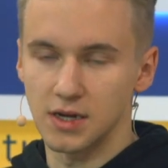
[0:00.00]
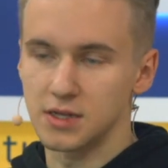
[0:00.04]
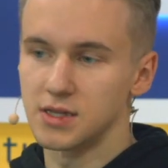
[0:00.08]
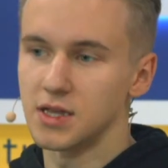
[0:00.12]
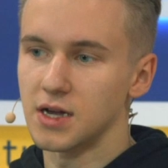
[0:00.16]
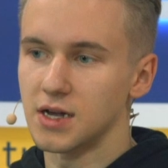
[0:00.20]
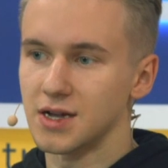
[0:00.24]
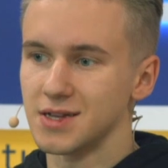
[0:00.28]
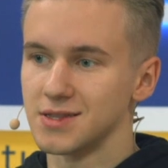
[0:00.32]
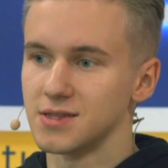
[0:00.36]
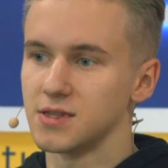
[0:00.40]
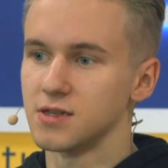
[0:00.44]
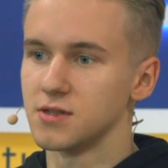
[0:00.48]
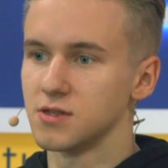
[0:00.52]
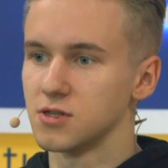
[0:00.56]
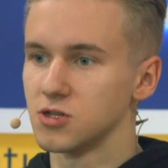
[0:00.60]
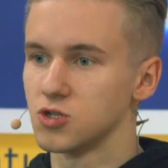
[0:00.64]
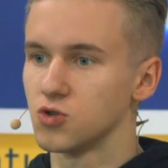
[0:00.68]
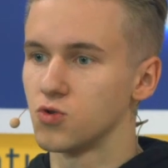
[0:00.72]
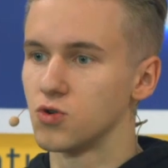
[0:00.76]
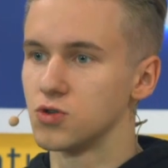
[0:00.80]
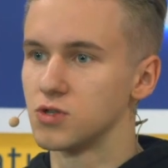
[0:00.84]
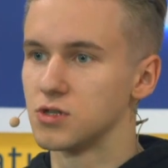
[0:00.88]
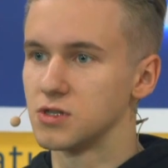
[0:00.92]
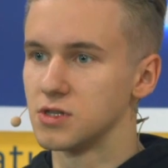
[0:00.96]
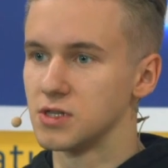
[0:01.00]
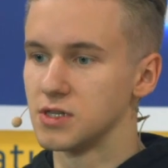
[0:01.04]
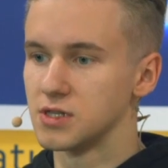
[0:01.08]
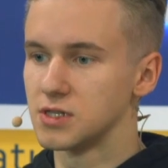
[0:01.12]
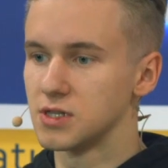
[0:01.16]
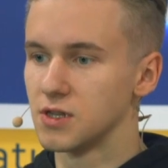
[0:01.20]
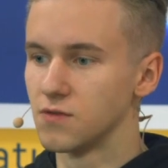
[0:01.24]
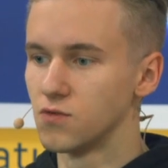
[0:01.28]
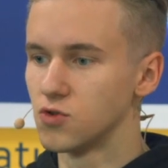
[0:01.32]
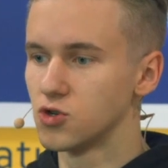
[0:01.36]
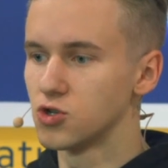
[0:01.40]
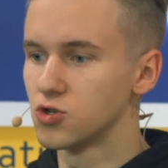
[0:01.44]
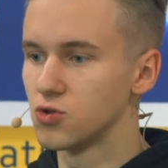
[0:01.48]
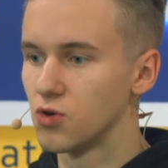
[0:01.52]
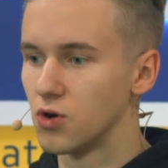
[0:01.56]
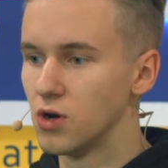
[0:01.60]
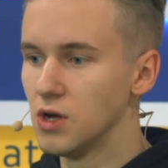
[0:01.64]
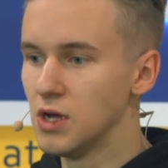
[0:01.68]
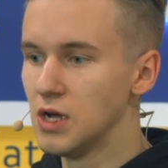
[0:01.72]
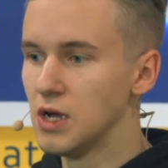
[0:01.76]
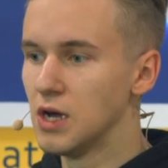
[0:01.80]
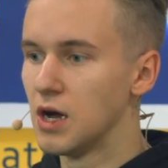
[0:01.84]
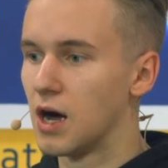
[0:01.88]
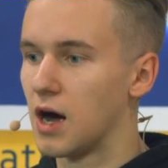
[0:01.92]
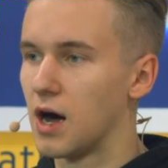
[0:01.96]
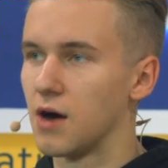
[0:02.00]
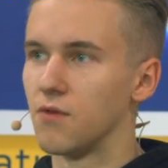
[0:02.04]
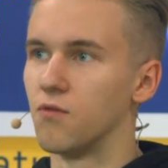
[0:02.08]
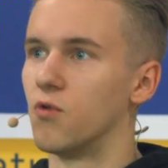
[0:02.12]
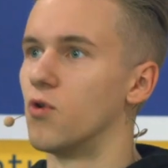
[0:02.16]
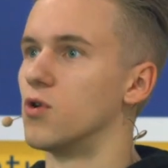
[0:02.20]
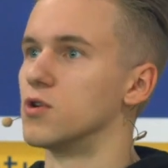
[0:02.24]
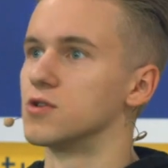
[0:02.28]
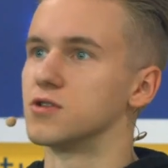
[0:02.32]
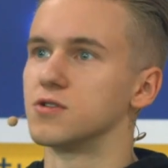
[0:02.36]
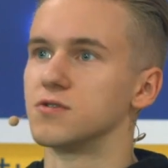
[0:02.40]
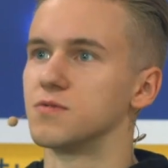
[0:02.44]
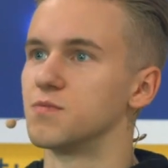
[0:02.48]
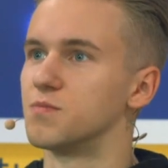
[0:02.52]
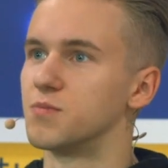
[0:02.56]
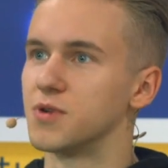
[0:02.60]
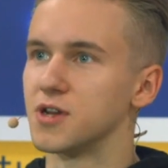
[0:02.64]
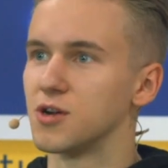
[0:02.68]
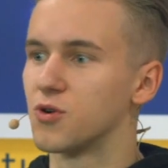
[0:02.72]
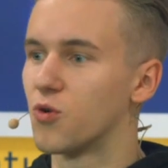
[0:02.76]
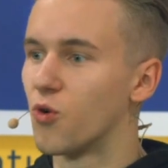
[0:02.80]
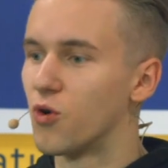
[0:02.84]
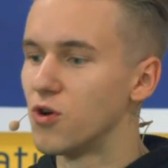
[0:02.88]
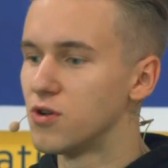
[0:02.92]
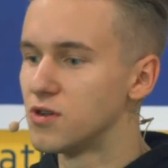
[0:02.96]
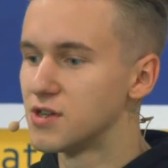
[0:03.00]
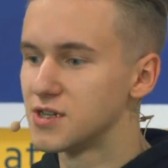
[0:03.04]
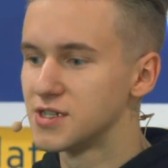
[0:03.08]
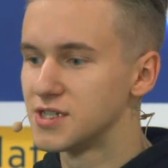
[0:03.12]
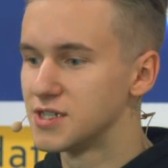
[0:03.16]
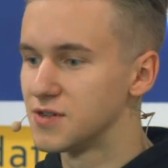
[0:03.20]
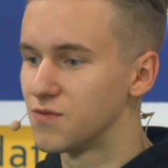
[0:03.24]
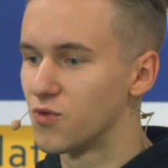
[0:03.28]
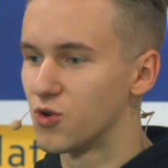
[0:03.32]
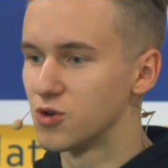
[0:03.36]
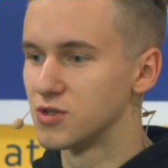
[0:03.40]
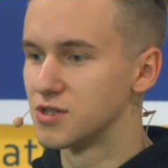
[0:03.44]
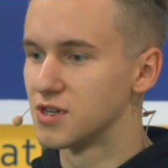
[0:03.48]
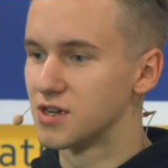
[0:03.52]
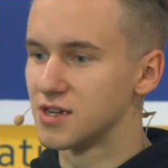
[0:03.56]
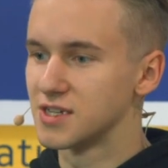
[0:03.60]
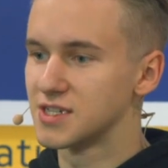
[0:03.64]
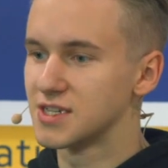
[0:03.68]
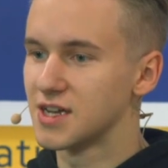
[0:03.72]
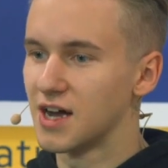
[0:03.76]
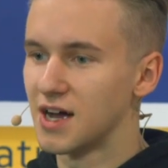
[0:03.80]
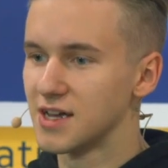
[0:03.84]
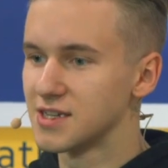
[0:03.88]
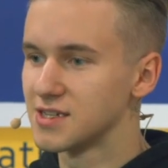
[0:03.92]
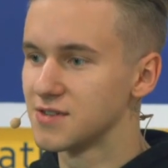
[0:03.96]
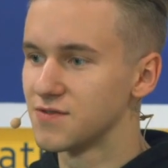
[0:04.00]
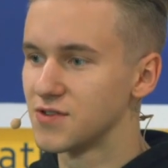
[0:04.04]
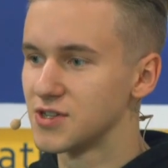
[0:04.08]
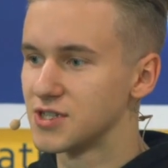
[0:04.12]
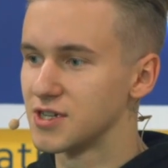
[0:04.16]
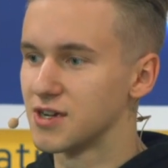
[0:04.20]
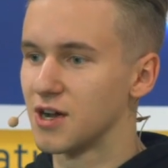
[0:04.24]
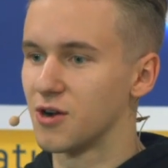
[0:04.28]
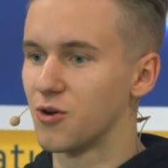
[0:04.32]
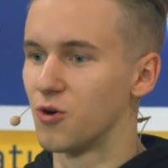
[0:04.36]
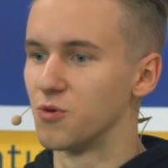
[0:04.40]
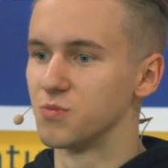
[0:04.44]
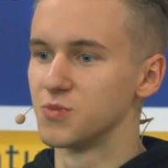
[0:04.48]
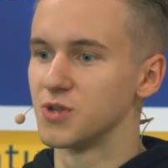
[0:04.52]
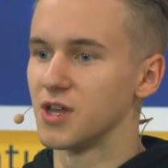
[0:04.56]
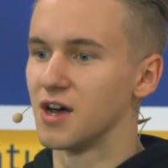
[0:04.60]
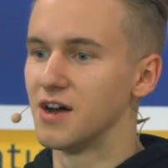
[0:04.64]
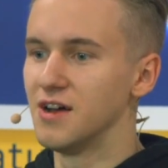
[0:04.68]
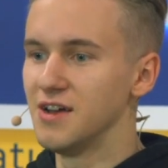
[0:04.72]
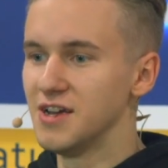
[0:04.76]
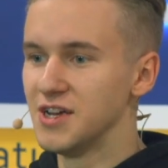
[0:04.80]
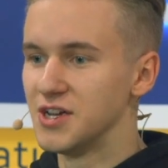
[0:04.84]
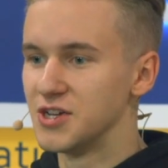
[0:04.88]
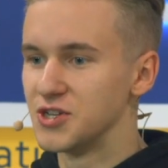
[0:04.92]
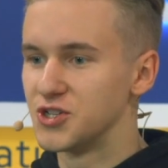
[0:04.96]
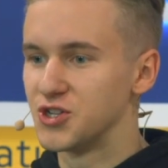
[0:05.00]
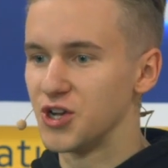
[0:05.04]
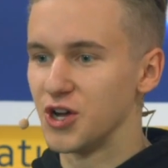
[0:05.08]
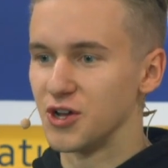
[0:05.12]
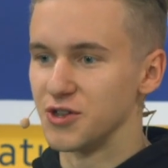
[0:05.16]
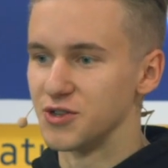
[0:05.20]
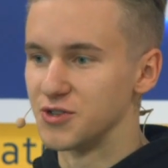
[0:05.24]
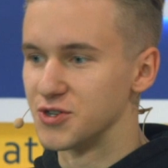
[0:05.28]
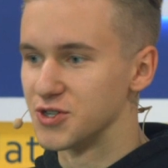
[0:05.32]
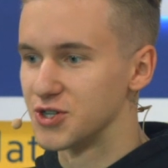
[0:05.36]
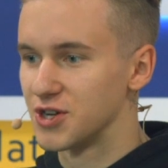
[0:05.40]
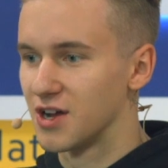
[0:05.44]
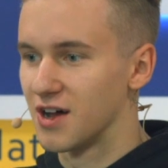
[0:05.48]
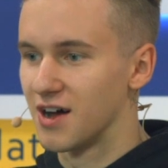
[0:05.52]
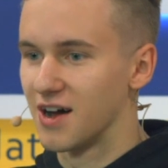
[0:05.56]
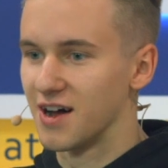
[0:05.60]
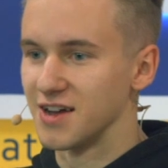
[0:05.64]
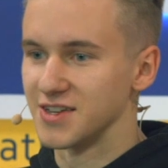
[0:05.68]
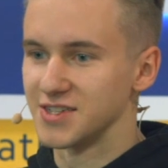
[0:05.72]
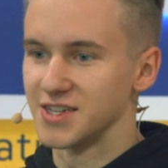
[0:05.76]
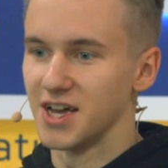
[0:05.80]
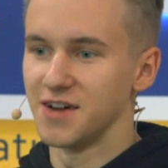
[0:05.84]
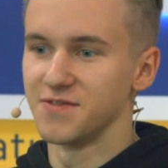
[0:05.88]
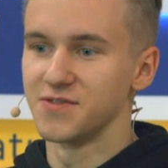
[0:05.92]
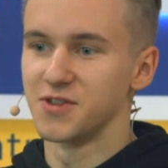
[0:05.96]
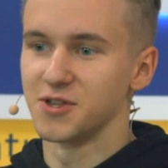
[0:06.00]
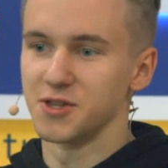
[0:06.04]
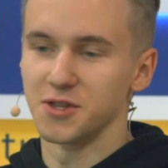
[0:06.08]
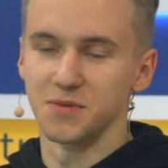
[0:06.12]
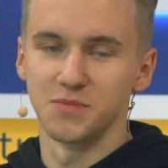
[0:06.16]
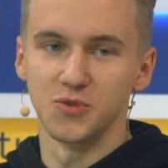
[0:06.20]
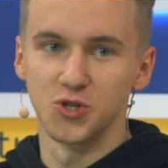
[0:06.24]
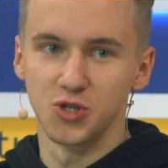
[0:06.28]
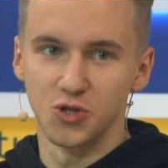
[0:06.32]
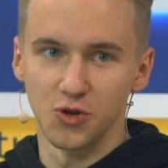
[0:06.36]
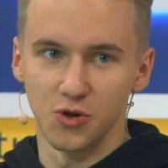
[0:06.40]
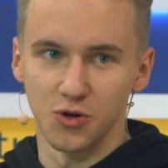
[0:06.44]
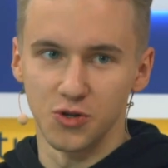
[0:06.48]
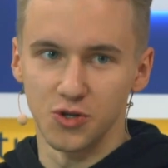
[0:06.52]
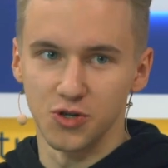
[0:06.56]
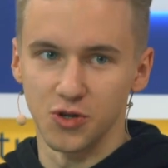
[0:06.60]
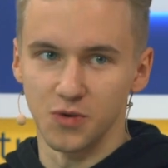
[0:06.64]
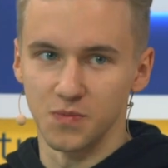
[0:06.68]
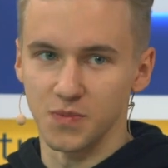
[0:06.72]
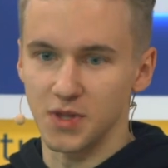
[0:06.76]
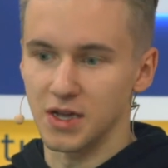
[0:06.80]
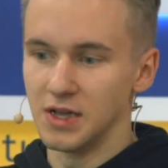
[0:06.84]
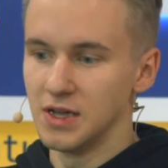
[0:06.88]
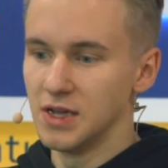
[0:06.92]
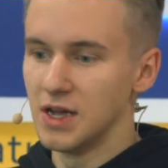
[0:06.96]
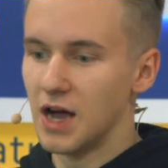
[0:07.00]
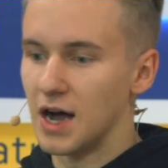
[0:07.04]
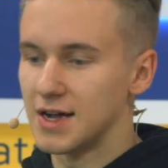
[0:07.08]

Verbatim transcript: И когда контент исходит не из того, что «а вот, прикольно сегодня рассказывать о каком-то челлендже, а завтра там еще о чем-то».